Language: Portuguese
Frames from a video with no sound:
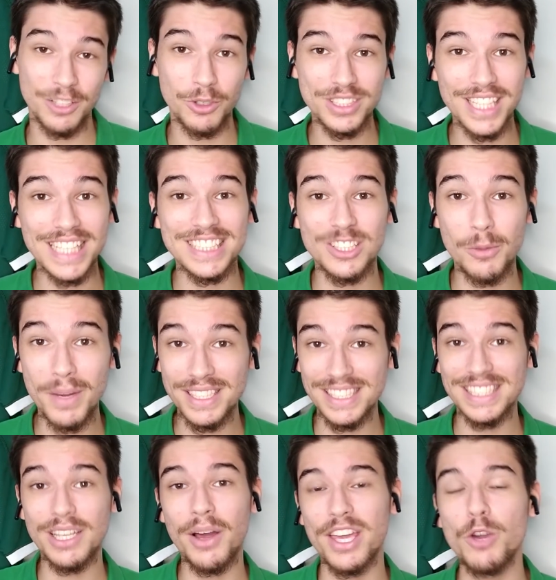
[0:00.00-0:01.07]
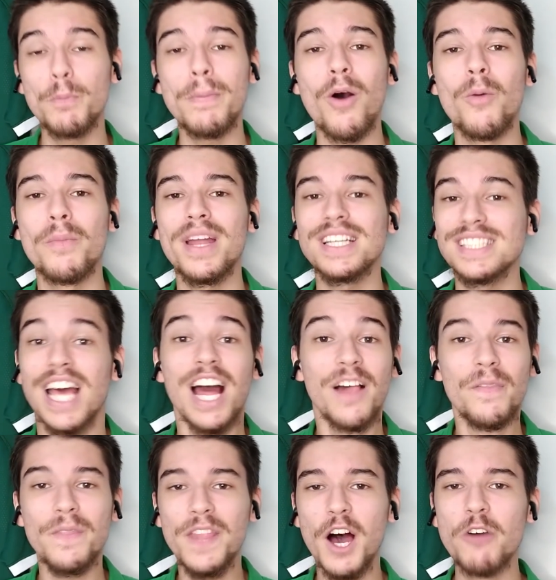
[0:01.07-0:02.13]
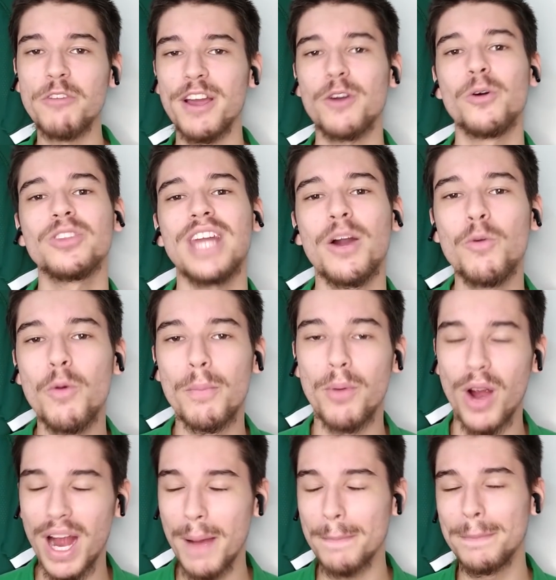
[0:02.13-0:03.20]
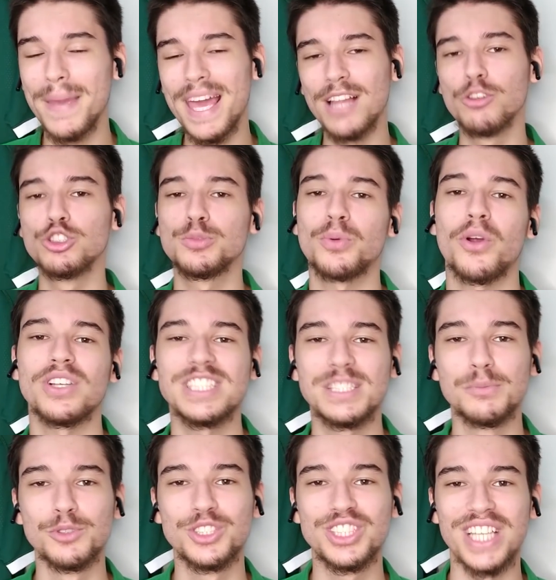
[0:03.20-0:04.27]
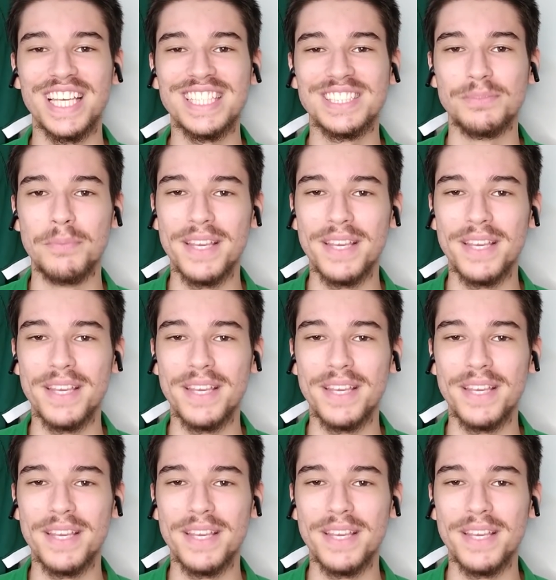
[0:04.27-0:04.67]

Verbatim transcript: negociação, mas então aí o Palmeiras não vai contar com o Borja pelos próximos seis